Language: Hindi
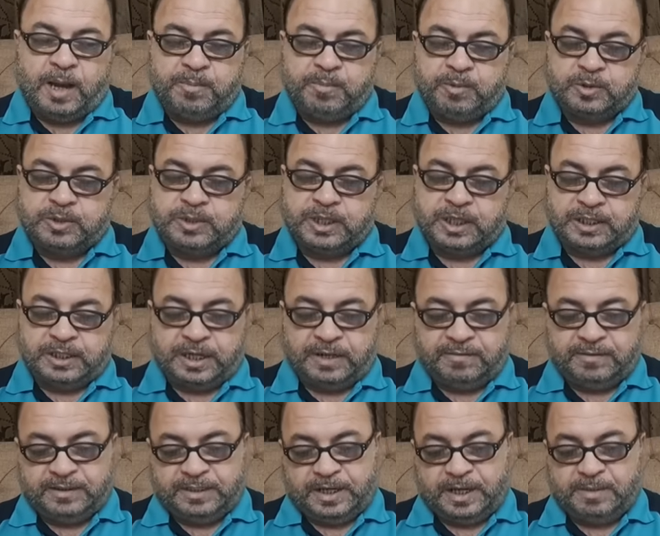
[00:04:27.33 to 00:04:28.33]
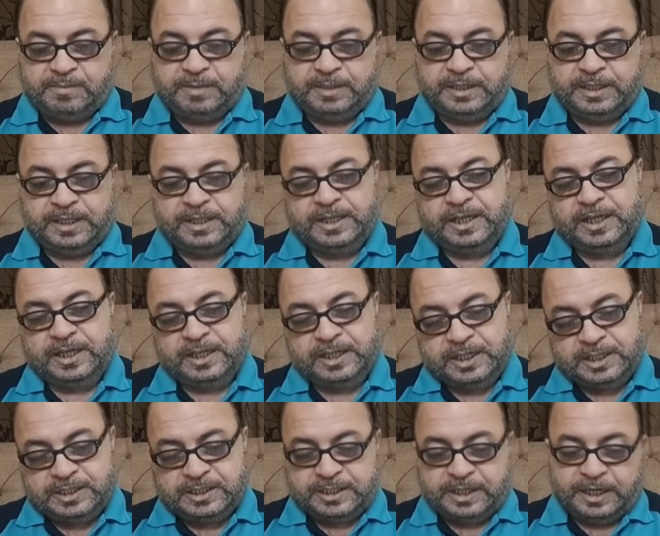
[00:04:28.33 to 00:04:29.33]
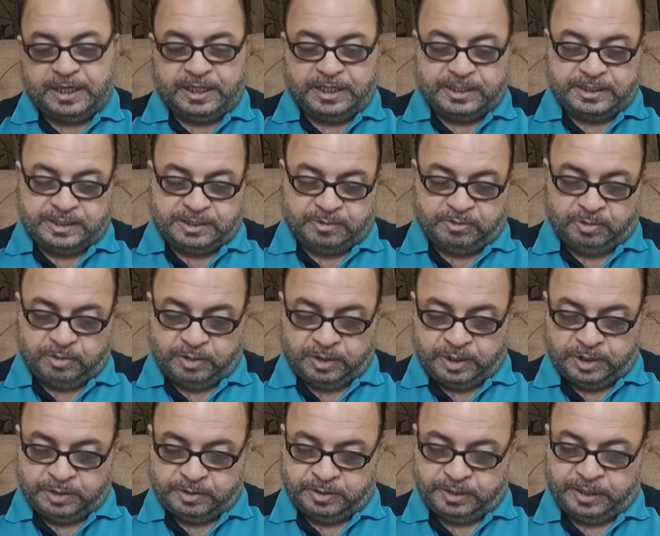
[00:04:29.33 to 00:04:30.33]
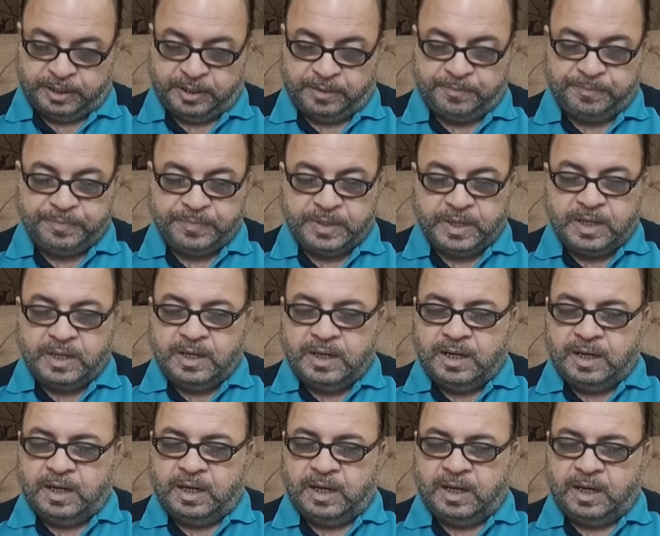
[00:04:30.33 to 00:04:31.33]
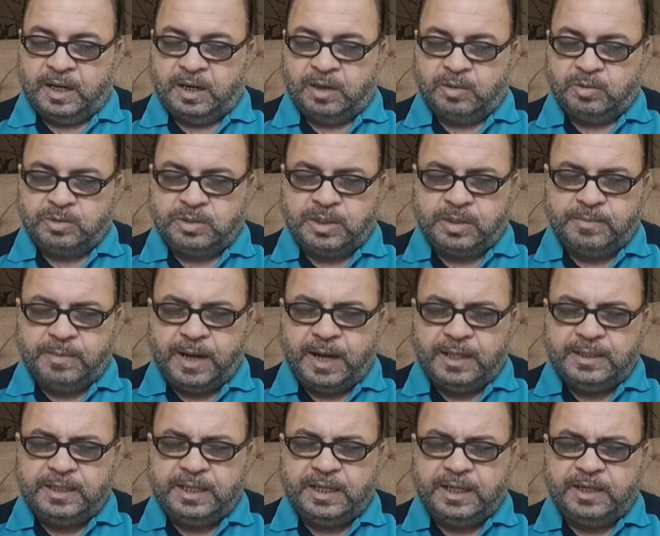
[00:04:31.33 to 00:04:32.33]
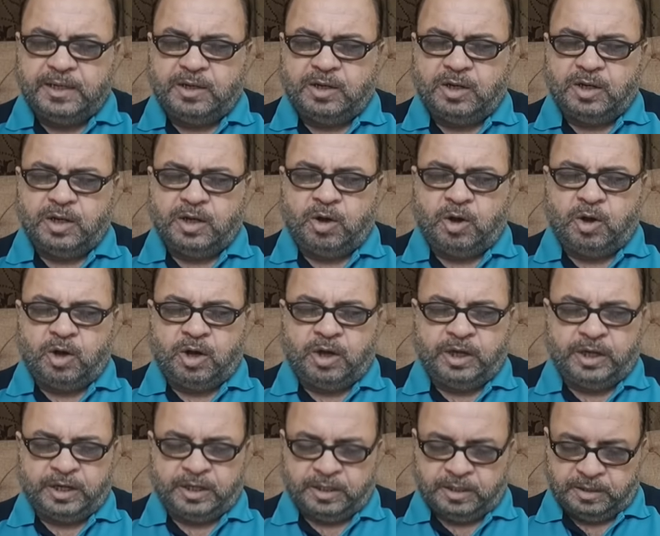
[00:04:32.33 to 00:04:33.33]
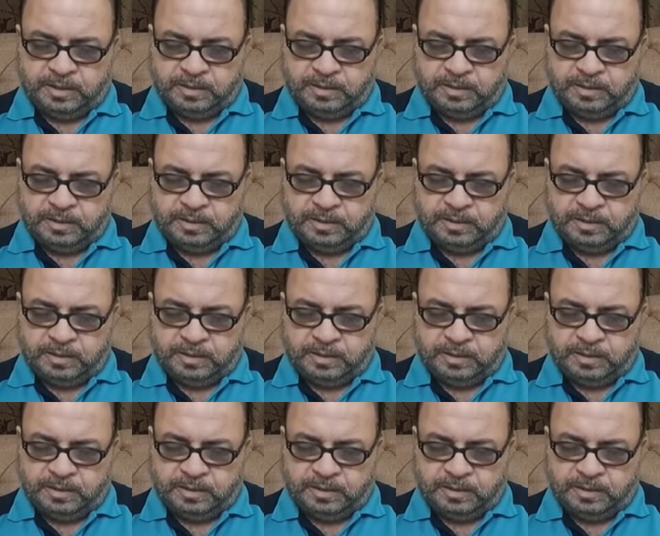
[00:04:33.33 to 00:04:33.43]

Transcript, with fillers: आप उसका दावतनामा देखें किस तरीके से उन्होंने जो है ना आ, उसके बाद एक और